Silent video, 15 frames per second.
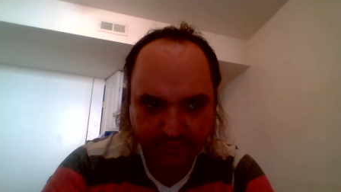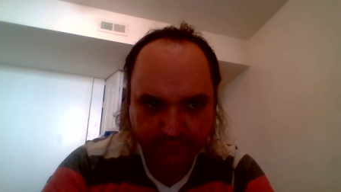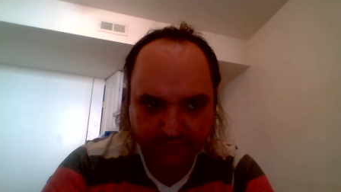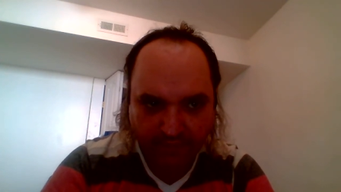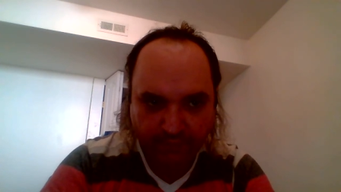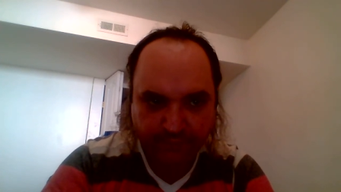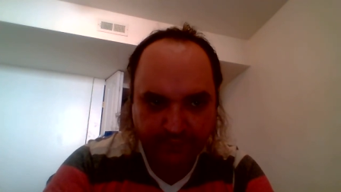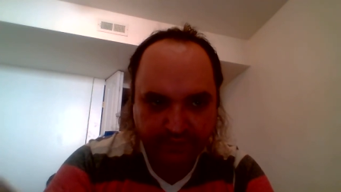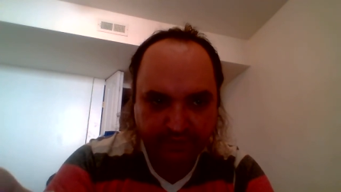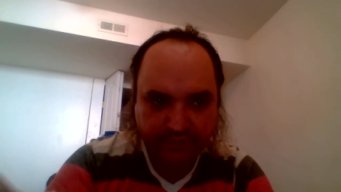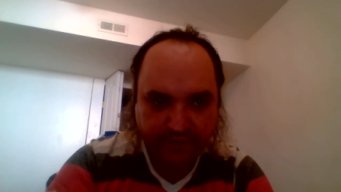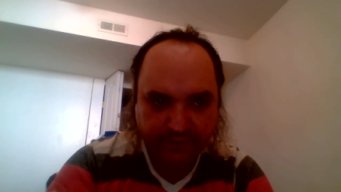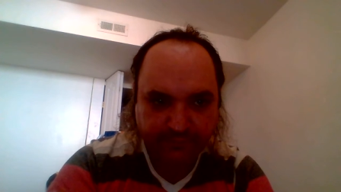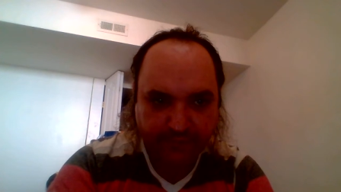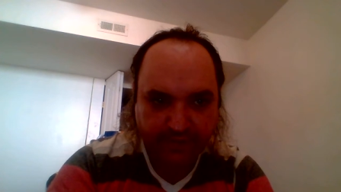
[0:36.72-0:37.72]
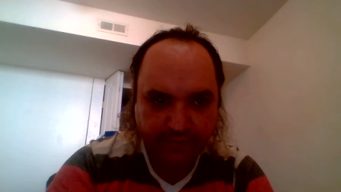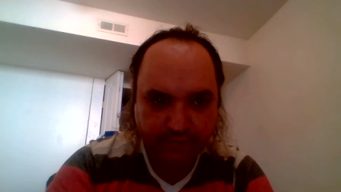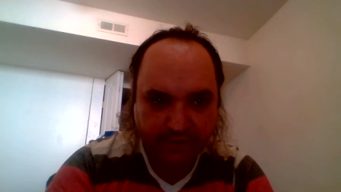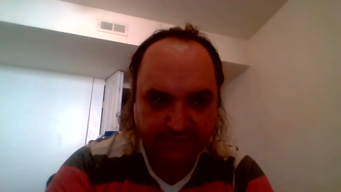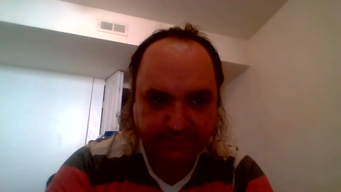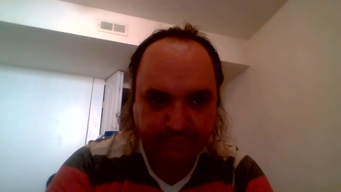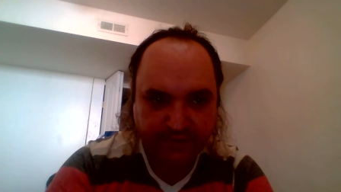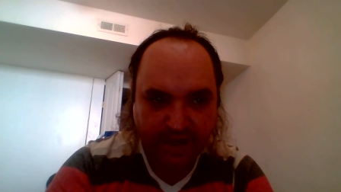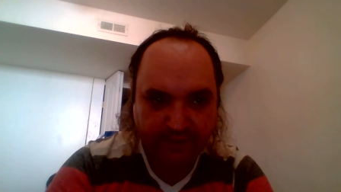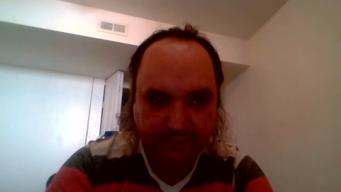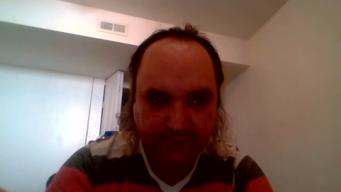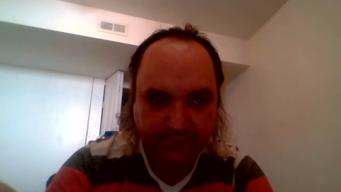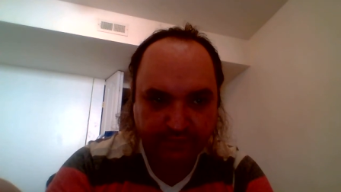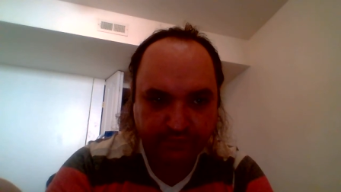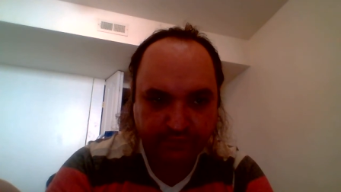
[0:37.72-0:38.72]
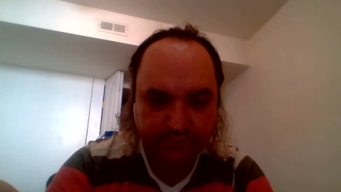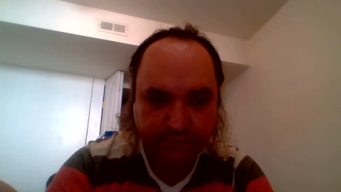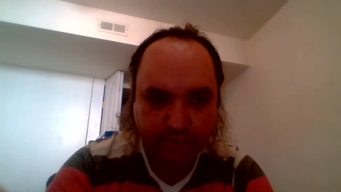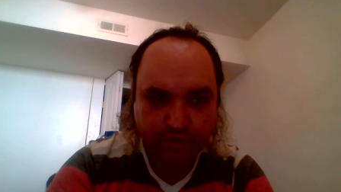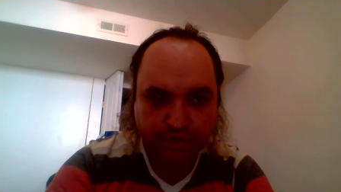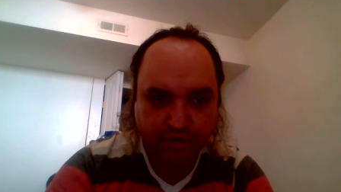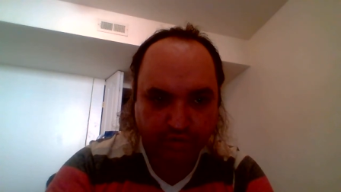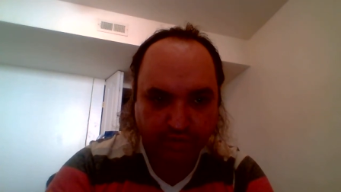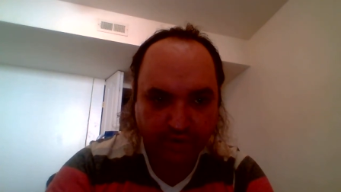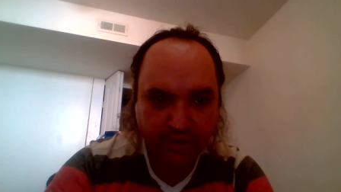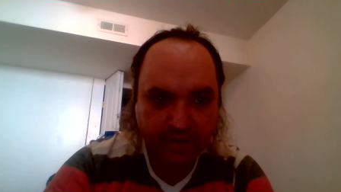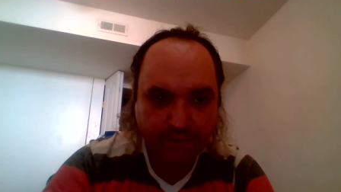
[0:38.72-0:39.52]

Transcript: Там видел я твою расплавленную душу,